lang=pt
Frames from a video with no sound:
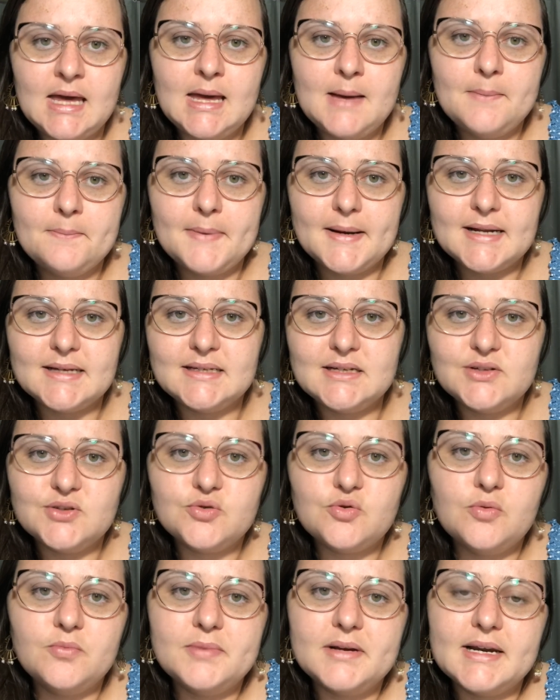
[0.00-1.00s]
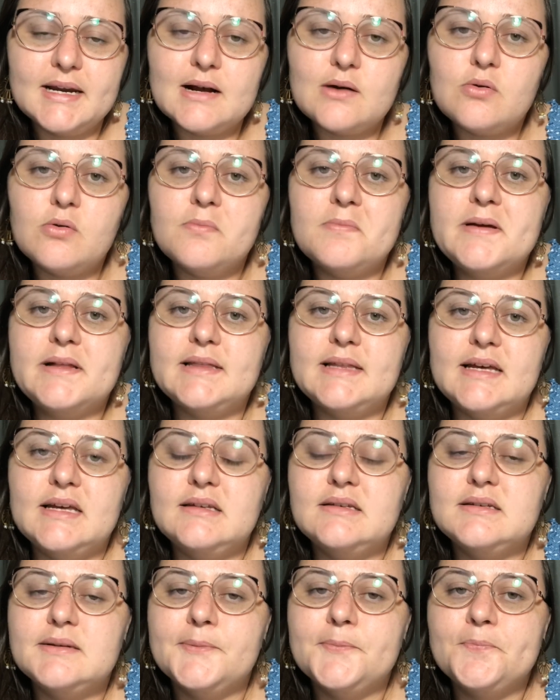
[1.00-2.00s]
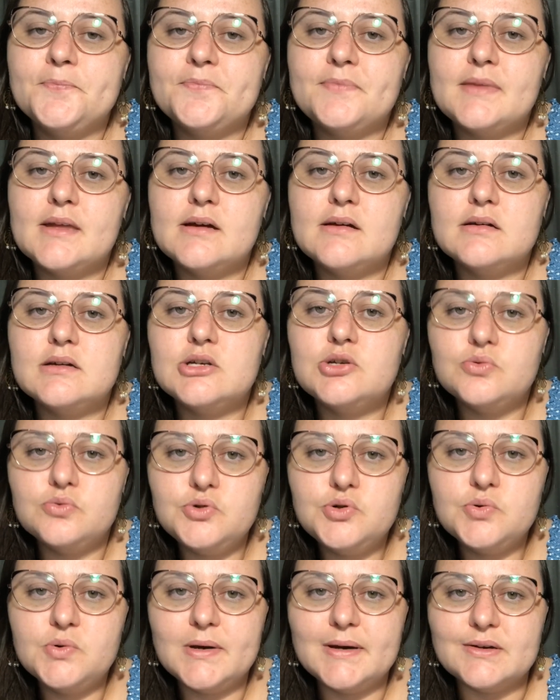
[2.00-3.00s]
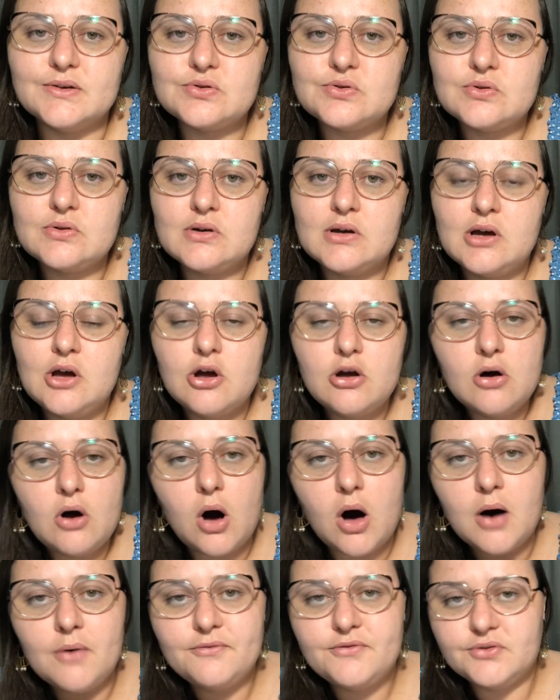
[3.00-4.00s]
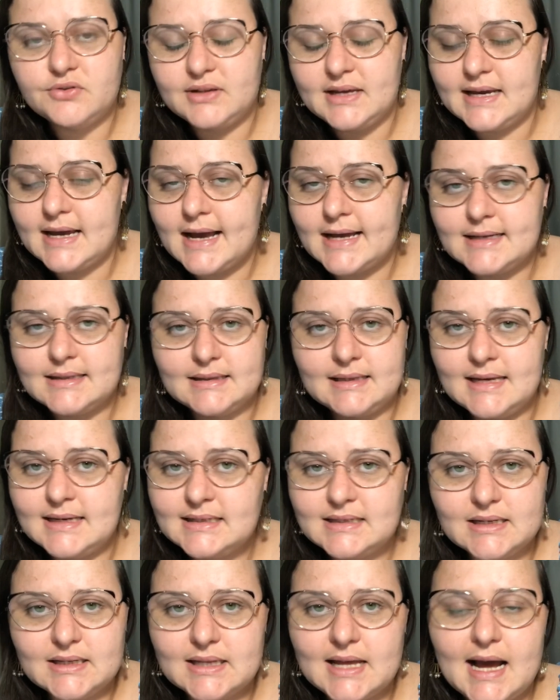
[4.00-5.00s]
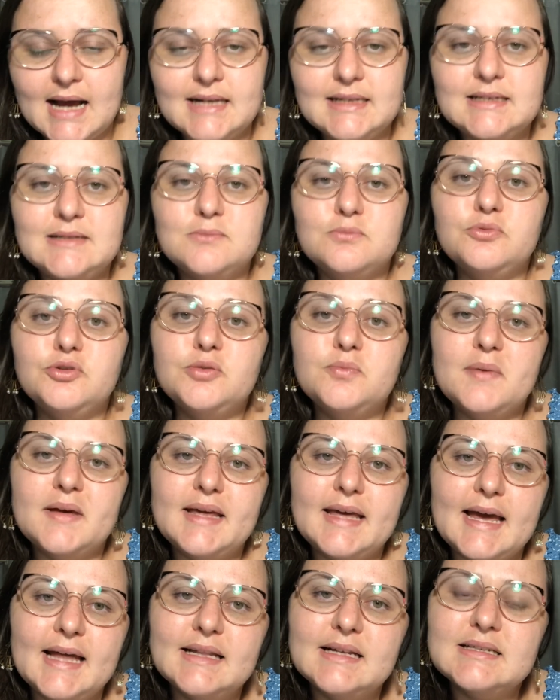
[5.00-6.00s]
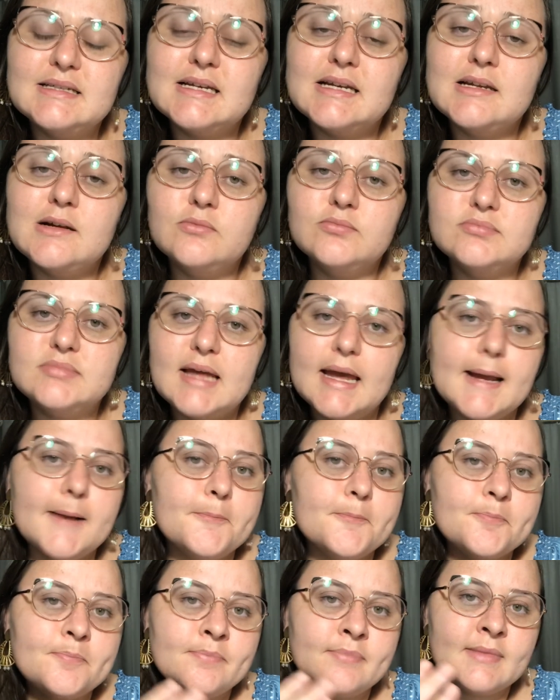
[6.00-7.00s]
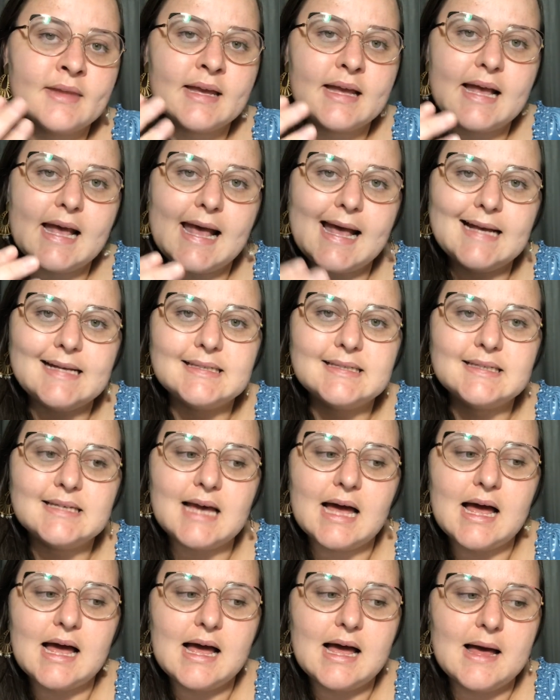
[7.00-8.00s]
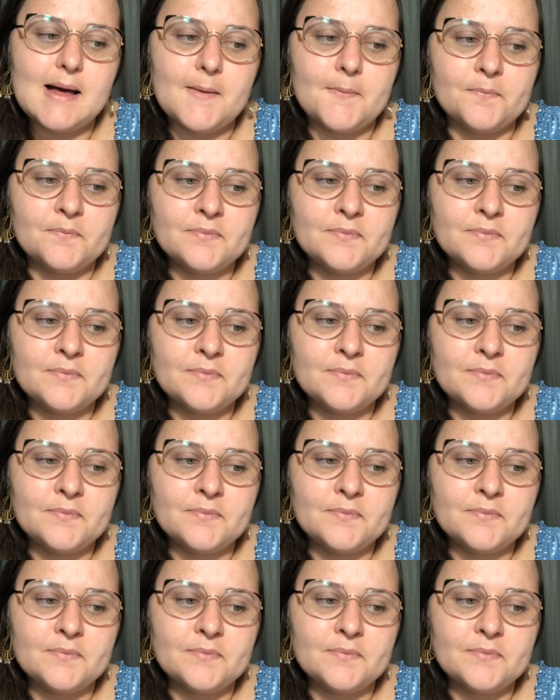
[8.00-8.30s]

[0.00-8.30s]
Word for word: para se descobrir a competência de um juízo. Óbvio, tem, a, tem cidades muito pequenas que não têm essa